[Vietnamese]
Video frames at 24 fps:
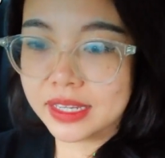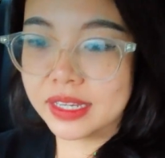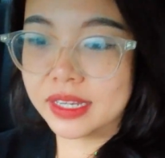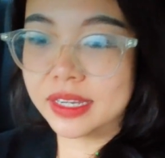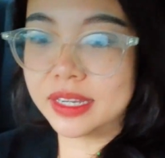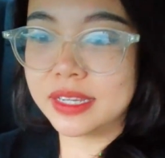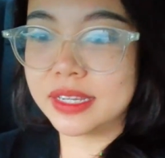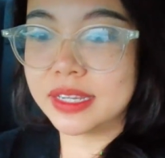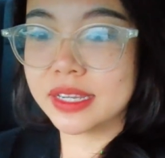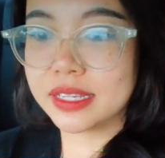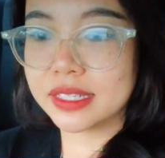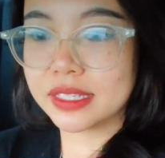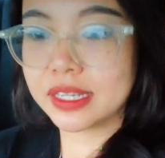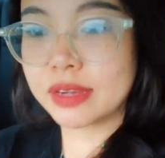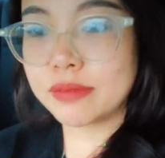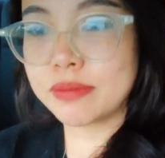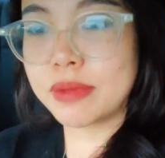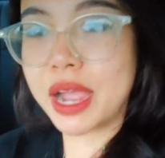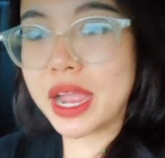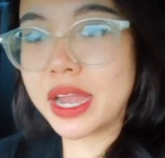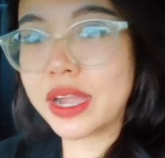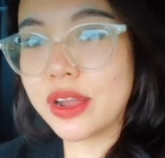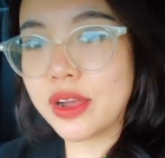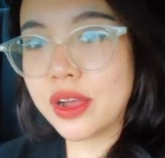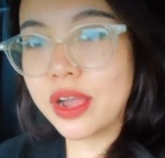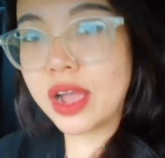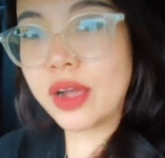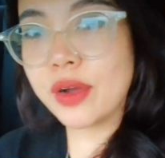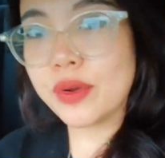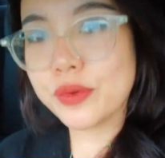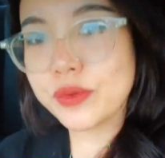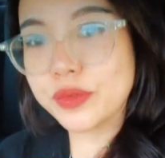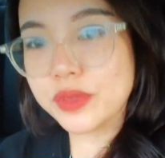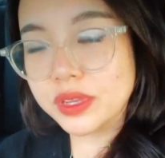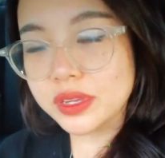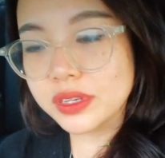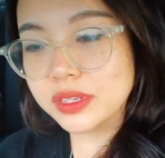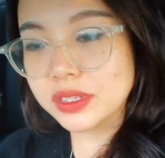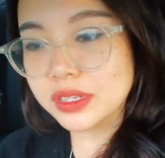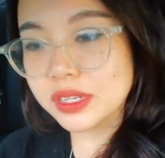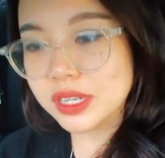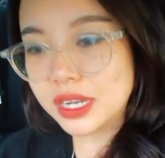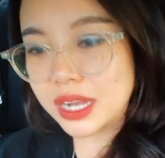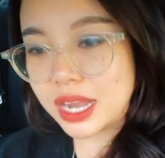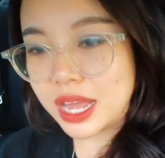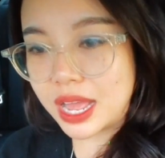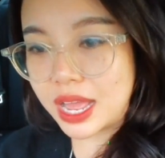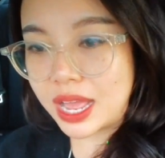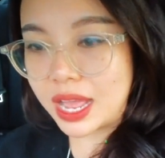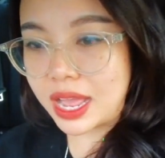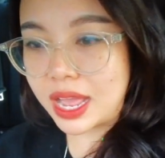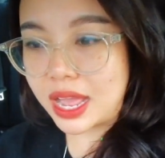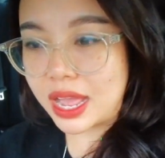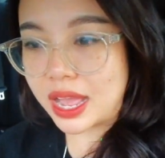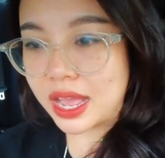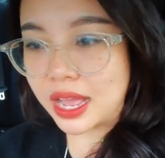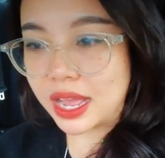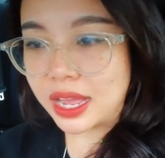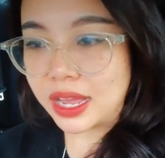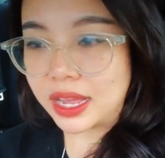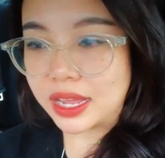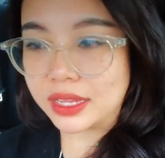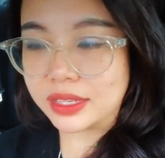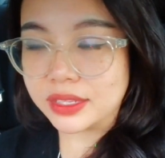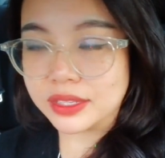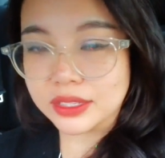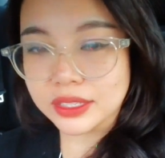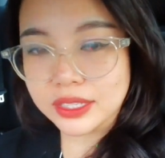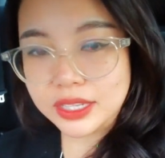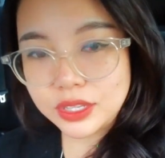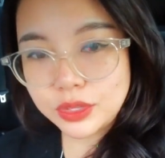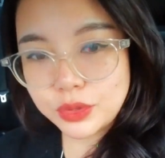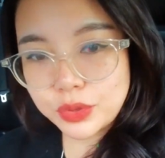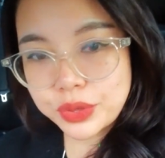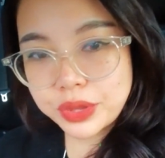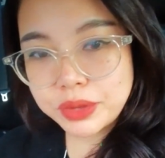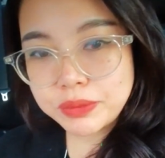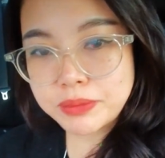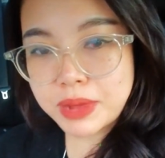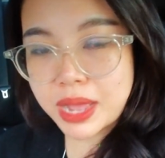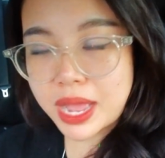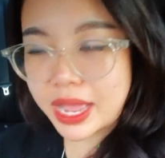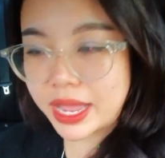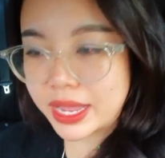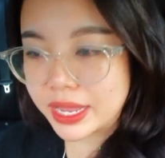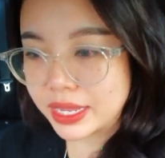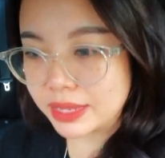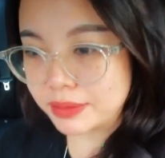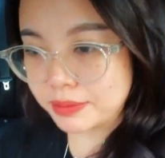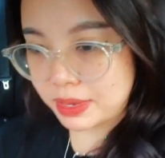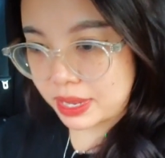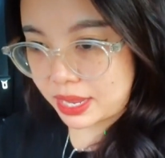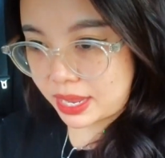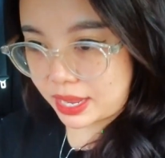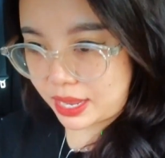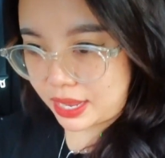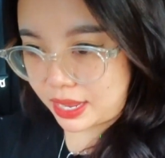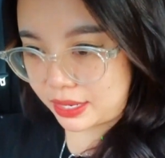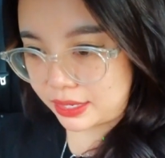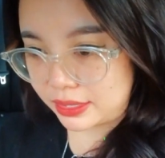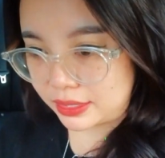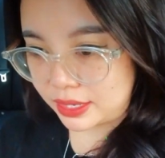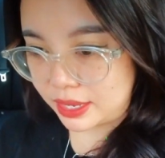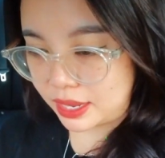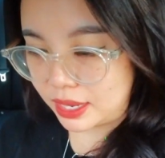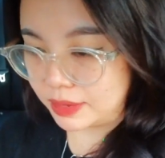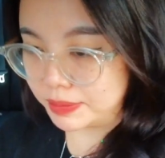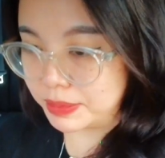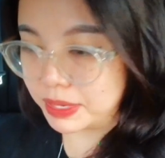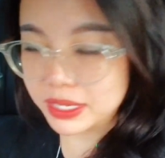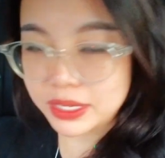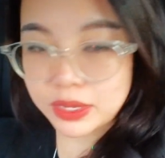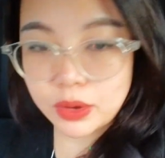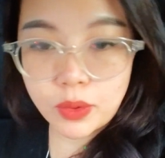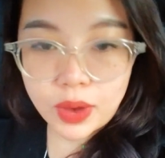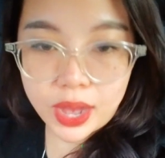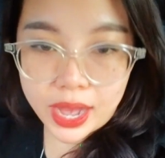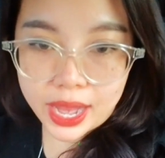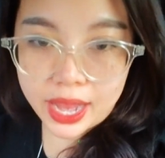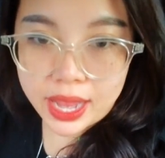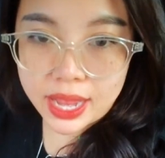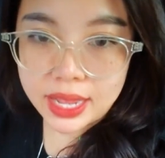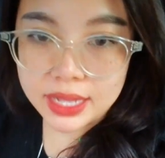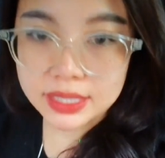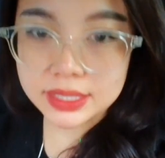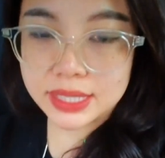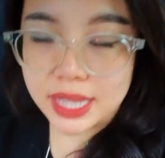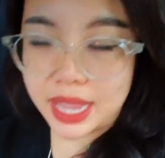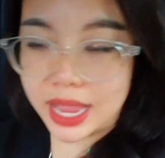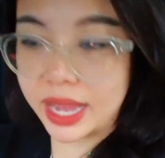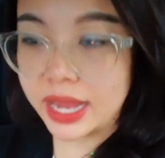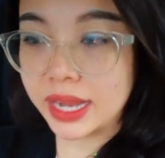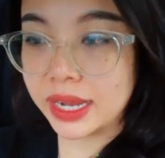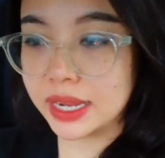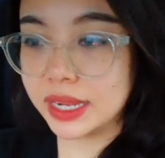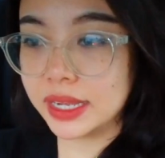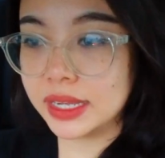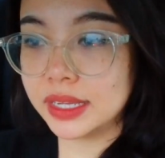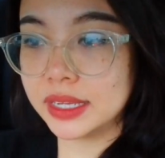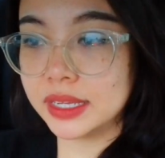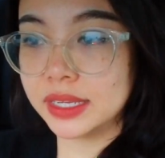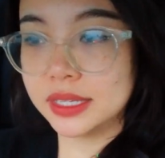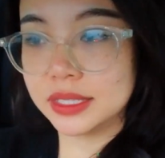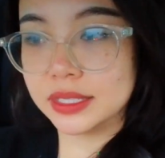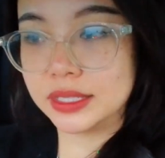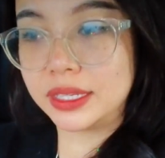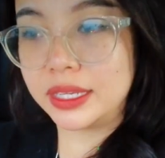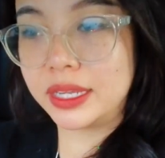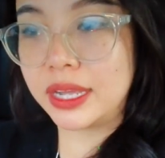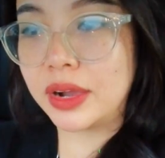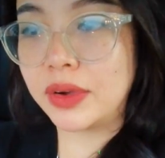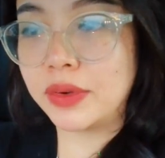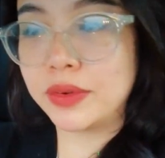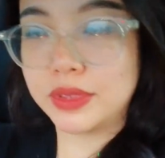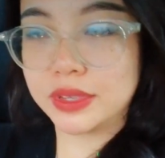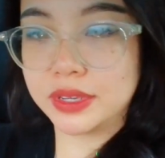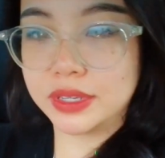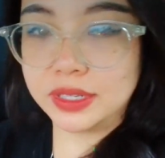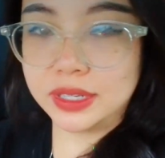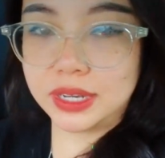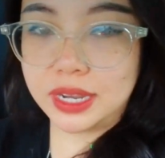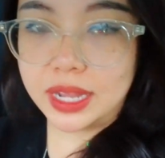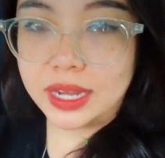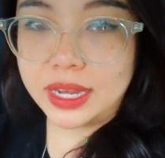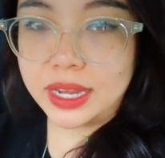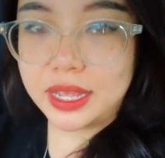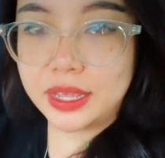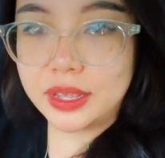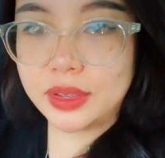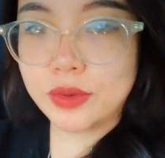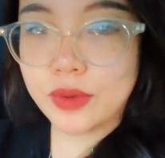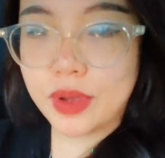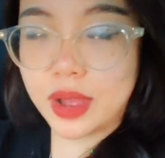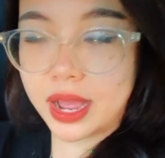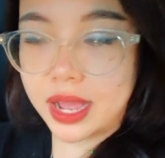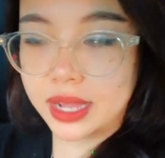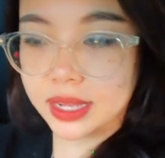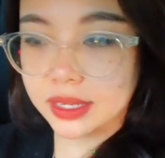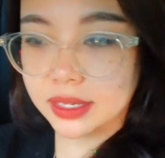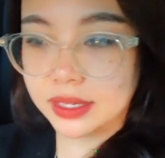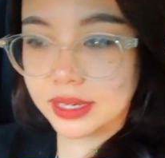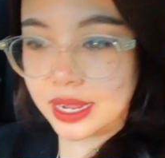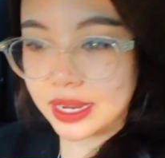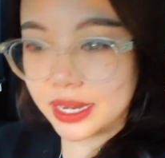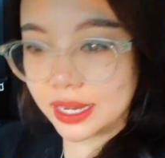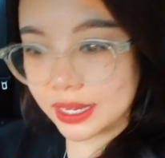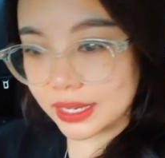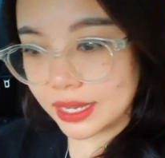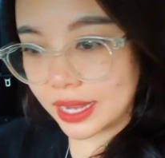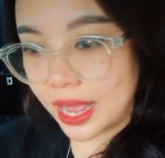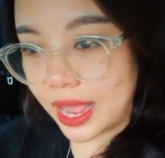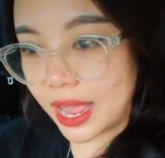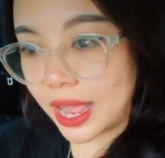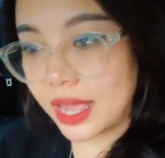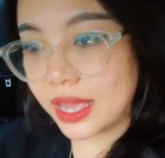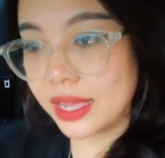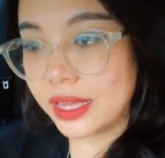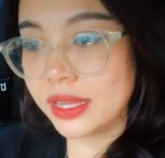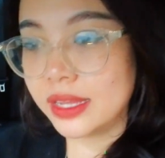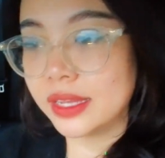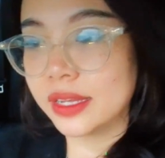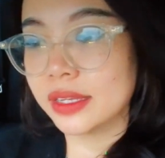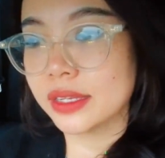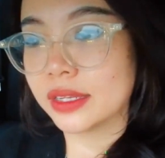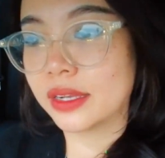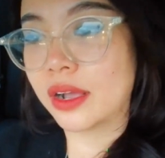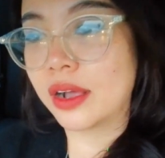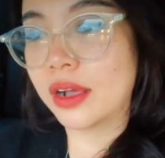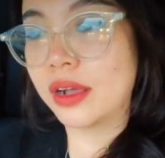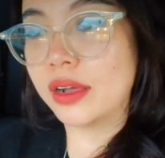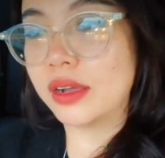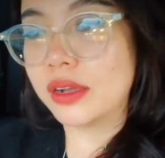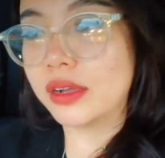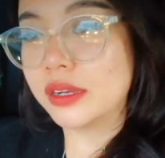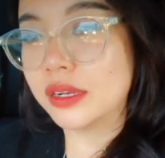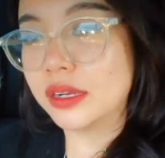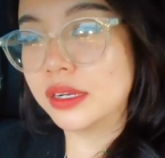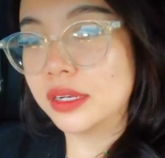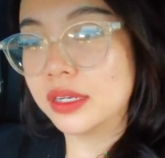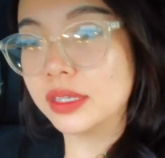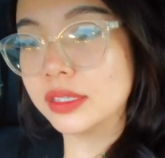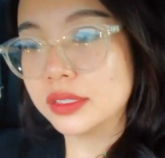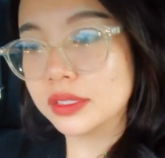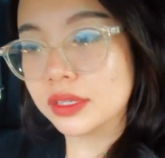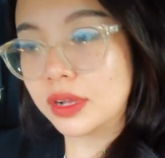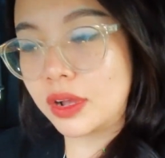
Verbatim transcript: Thì uh, sân bay đó hầu như là những cái chuyến bay mà ở bên châu Á sang á, thì hầu như là đi qua Larnaca. Có